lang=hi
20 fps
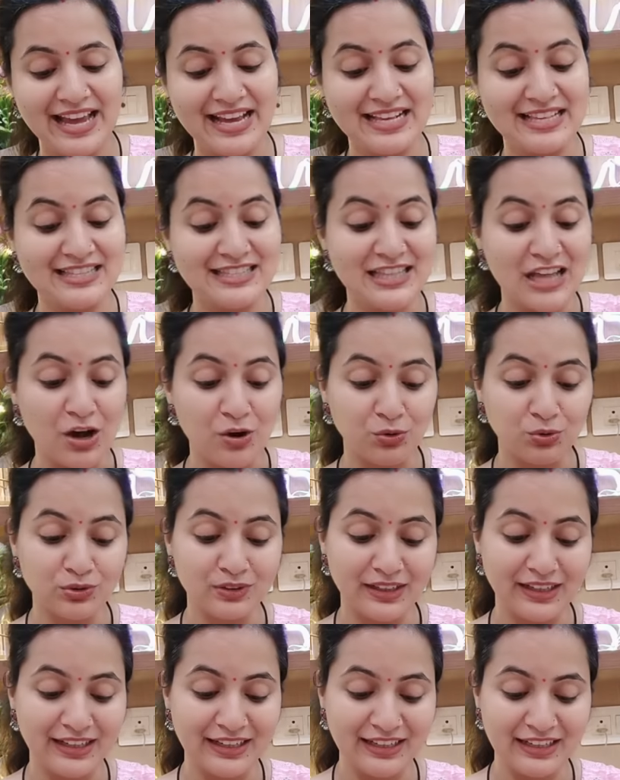एक साउथ
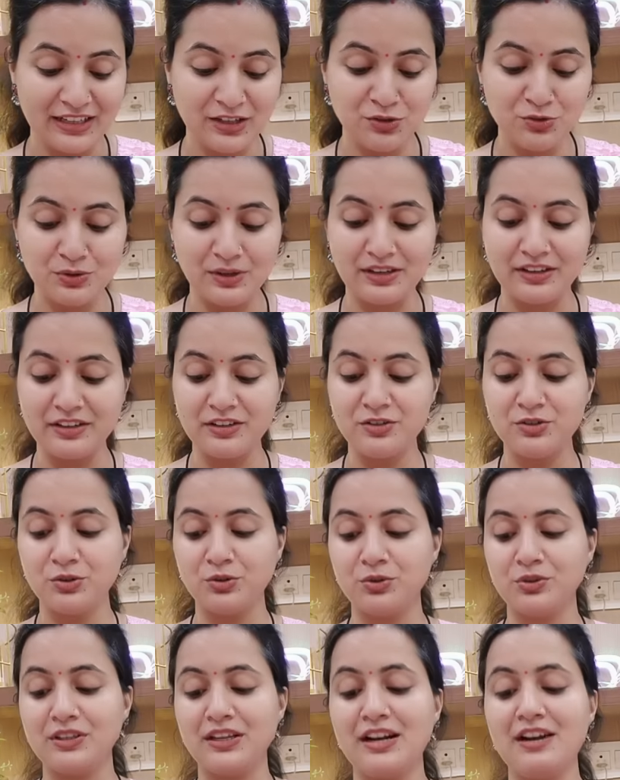इंडियन ज्वेलरी जो
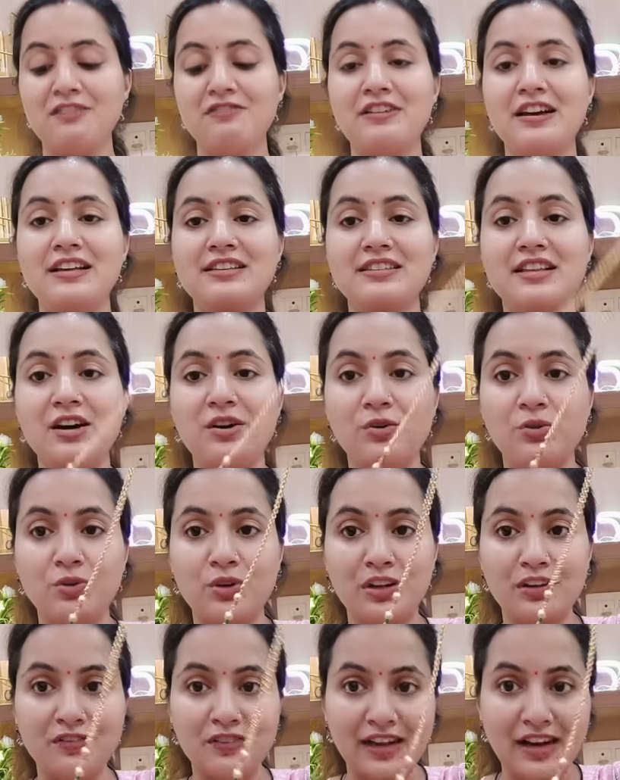होती है ना वैसा
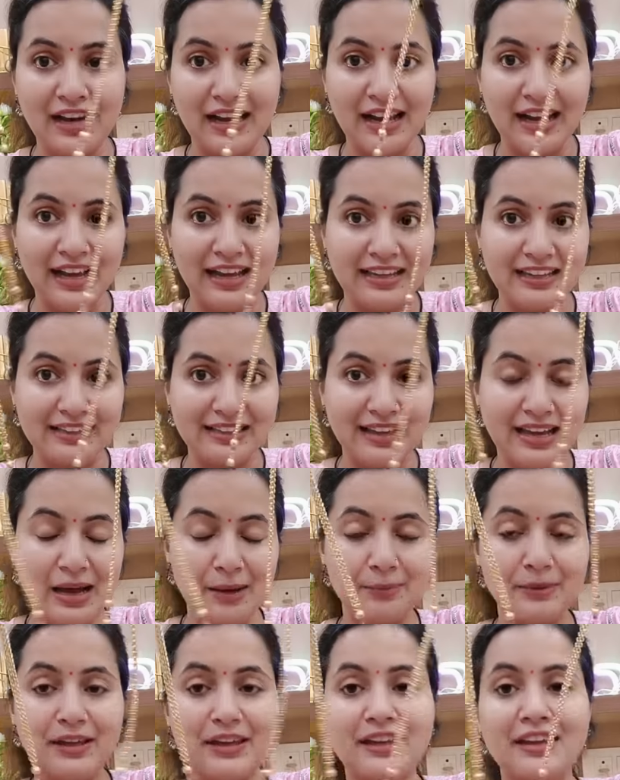होने वाला है ये
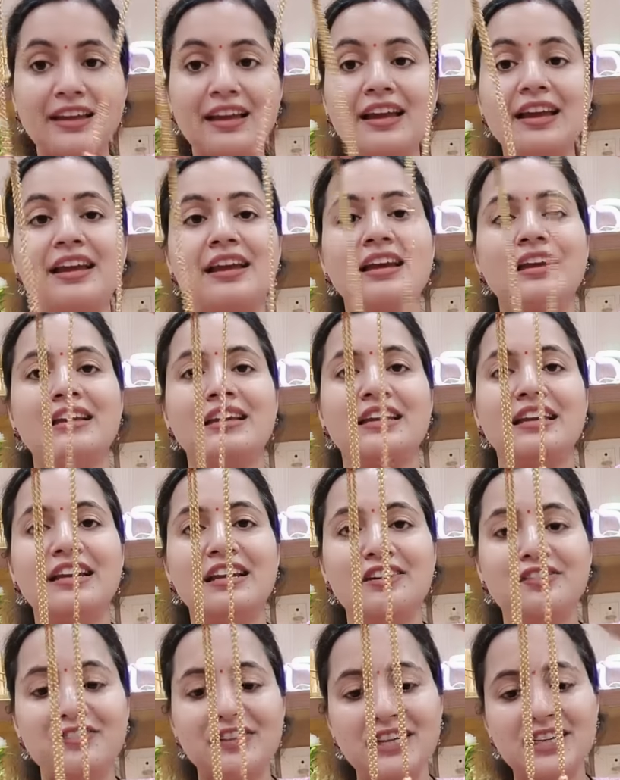आप देखेंगे ये
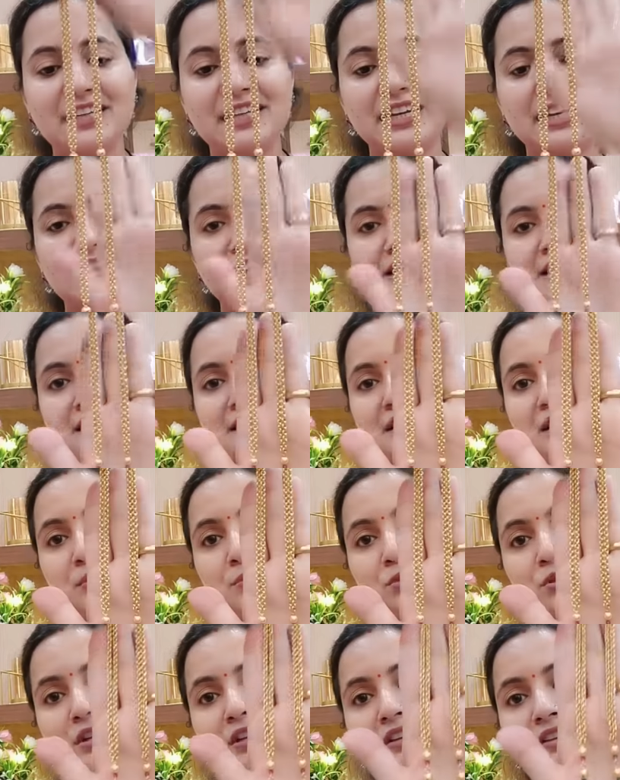नवीन कलेक्शन से
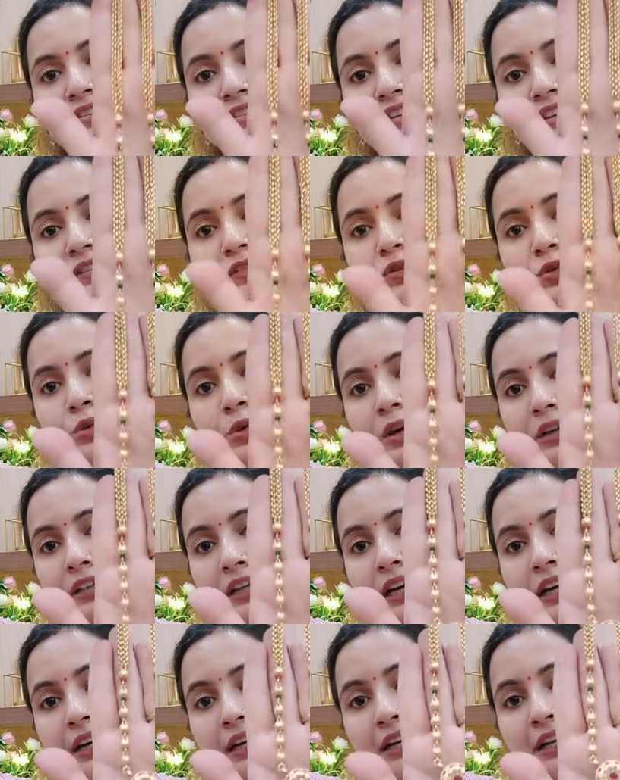मुझे रिसीव हुआ
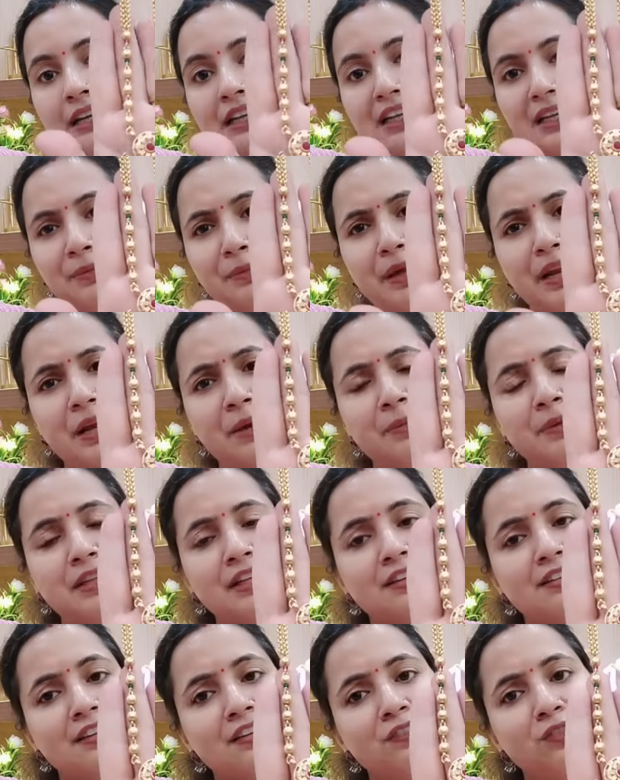था ये मैंने अभी
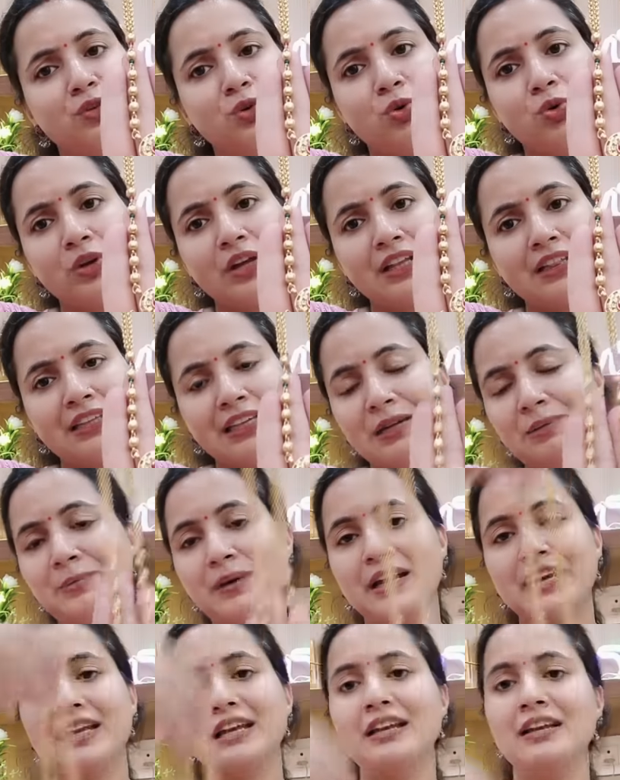तक सिर्फ दो या तीन
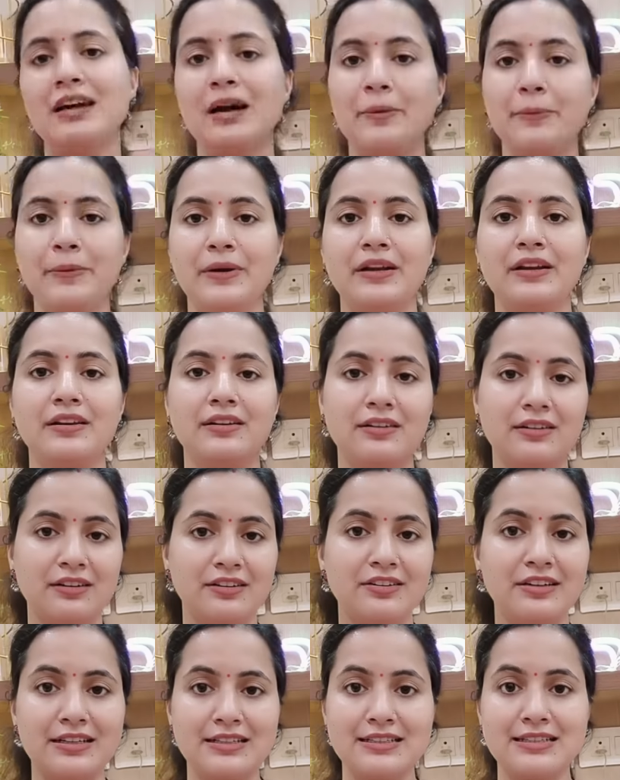बारी अपने
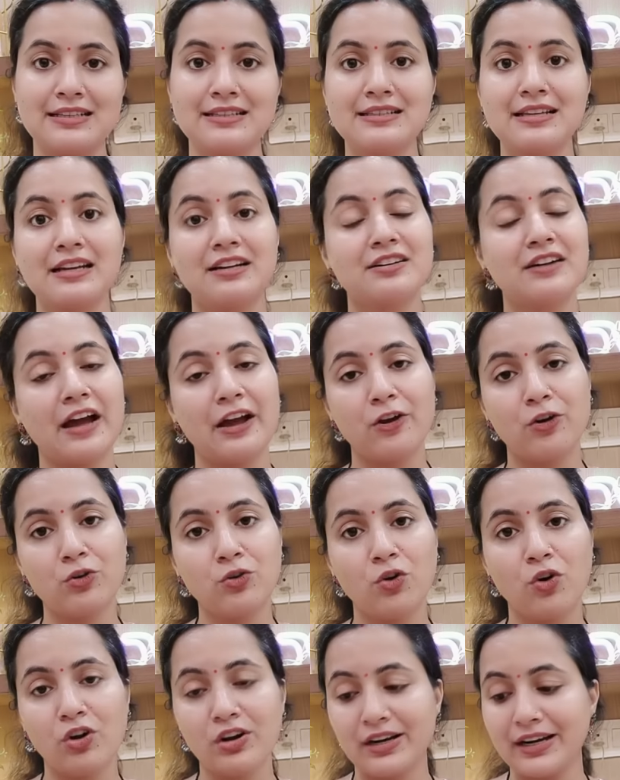ड्रेसेस के ट्राई ऑन
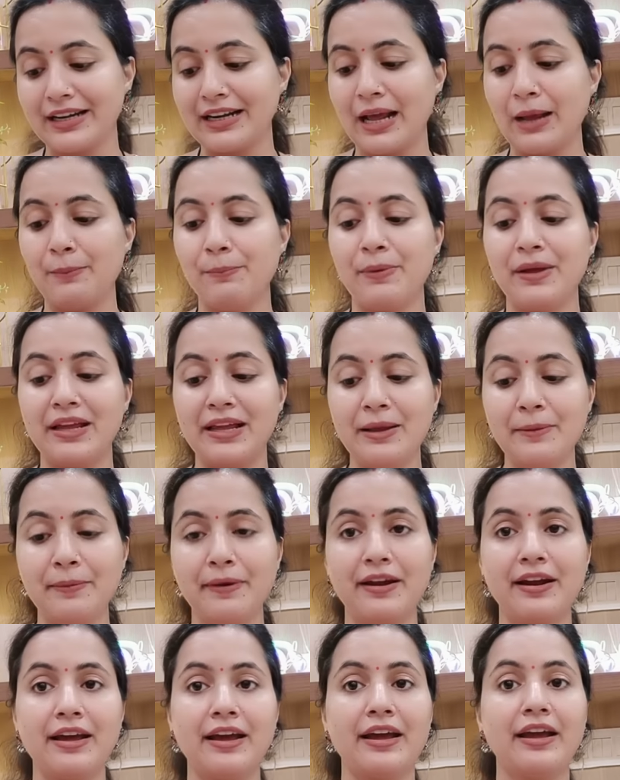हॉल के टाइम पे ही
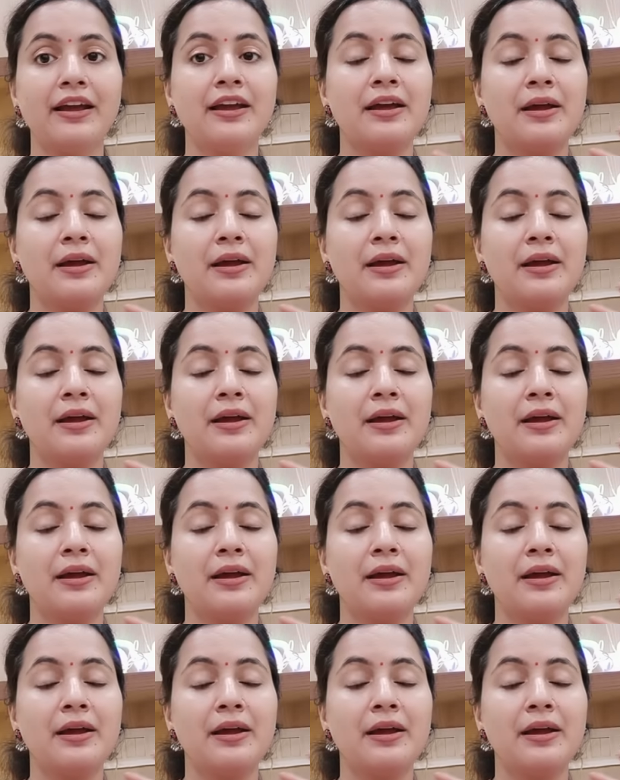पहना है